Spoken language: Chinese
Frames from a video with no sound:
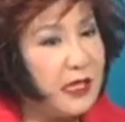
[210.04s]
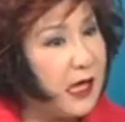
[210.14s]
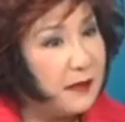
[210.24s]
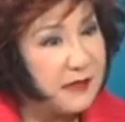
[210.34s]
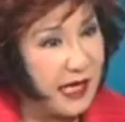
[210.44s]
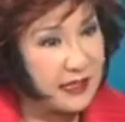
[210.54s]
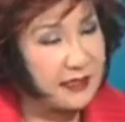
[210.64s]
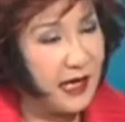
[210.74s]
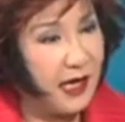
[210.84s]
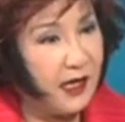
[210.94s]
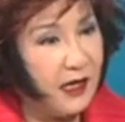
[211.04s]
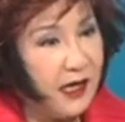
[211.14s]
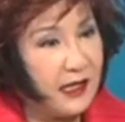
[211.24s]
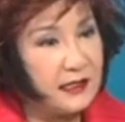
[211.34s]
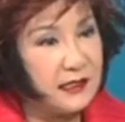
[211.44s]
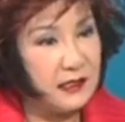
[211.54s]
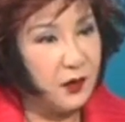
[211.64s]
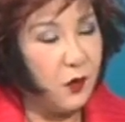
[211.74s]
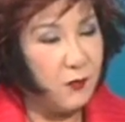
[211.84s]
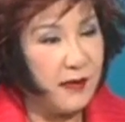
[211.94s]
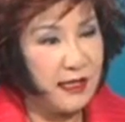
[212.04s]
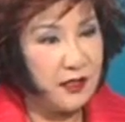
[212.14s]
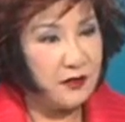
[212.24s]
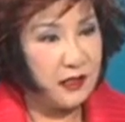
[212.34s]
income tax 啊，还是以后卖掉